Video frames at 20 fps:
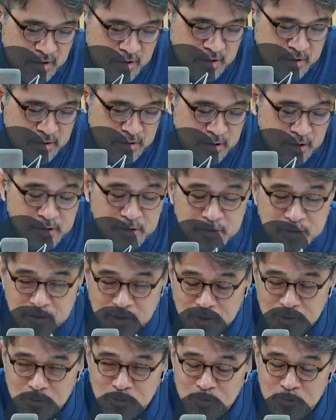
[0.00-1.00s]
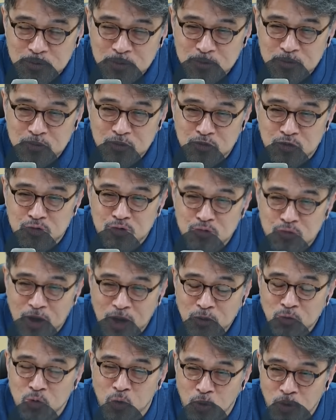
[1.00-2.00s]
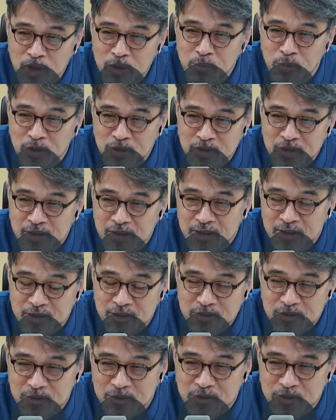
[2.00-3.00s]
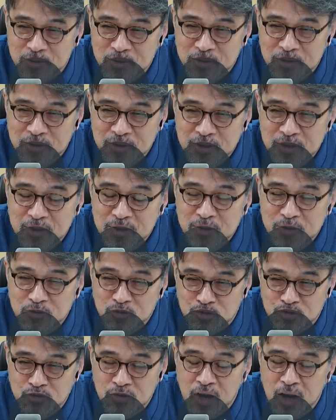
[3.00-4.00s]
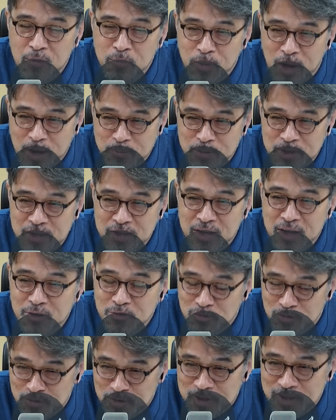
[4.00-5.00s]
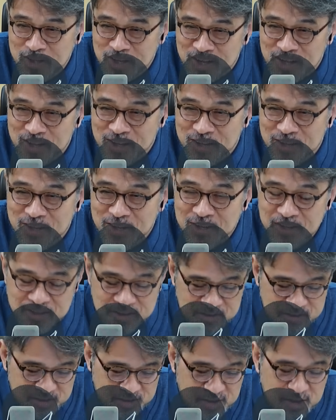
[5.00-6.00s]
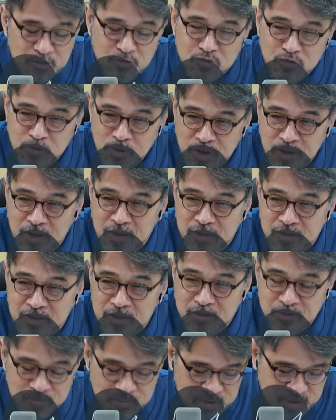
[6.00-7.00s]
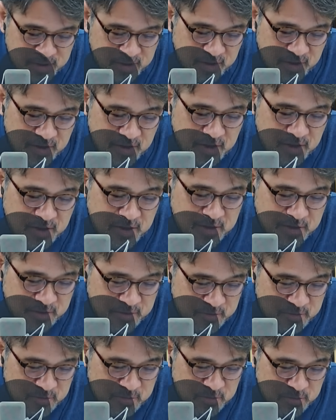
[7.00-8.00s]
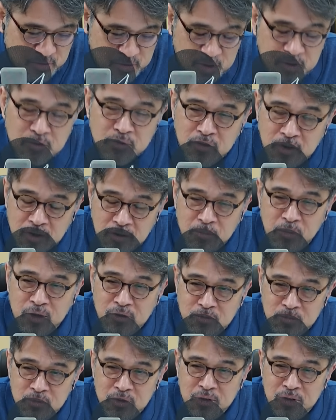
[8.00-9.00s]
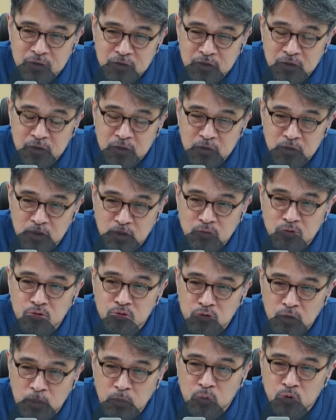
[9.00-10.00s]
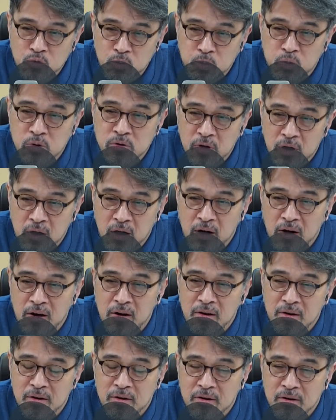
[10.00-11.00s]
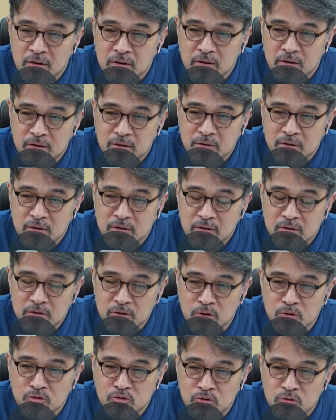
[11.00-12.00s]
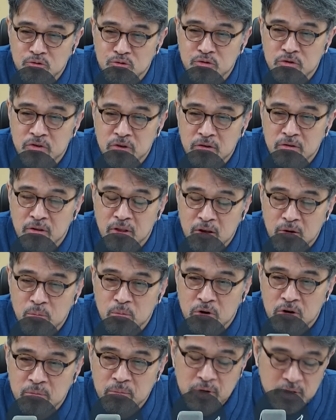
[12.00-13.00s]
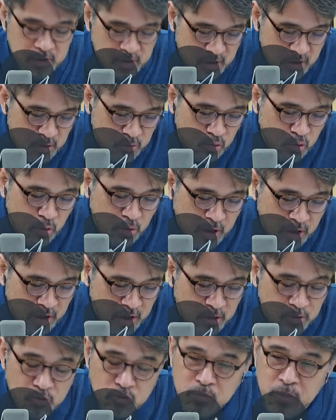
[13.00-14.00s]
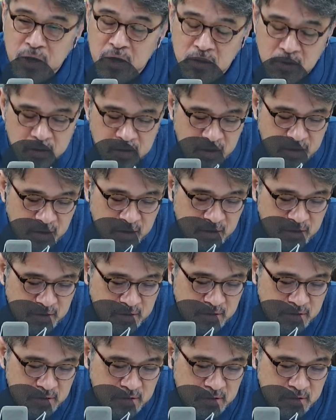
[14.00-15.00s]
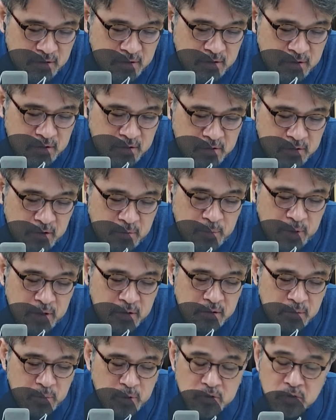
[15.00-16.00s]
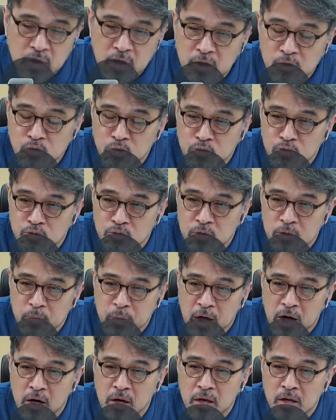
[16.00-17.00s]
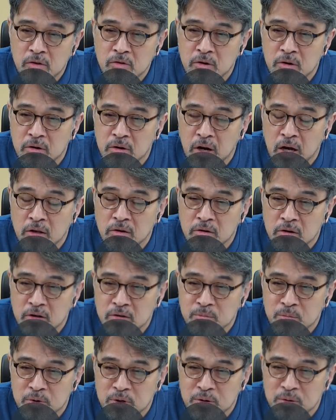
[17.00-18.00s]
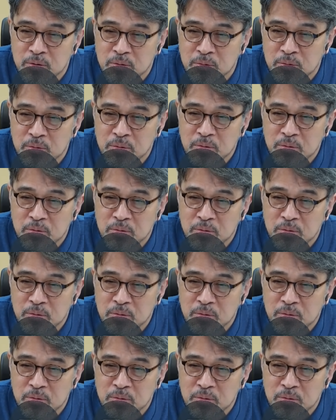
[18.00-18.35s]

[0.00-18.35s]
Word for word: 네. 여기서 결국은 주와 종이 뭐냐라는 거잖아요. 그렇죠. 주가 밥이냐 술이냐. 이게 중요한 거 아니겠습니까? 그렇죠. 그래서 제가 말씀드리는 거예요. 영수증 한번 좀 보자. 영수증 구체적 내용이 뭐냐면 총액이라 좀 밝혀라. 설마 이거 뭐 재계 총수들이 바깥 계산한 건 아닐 거 아닙니까?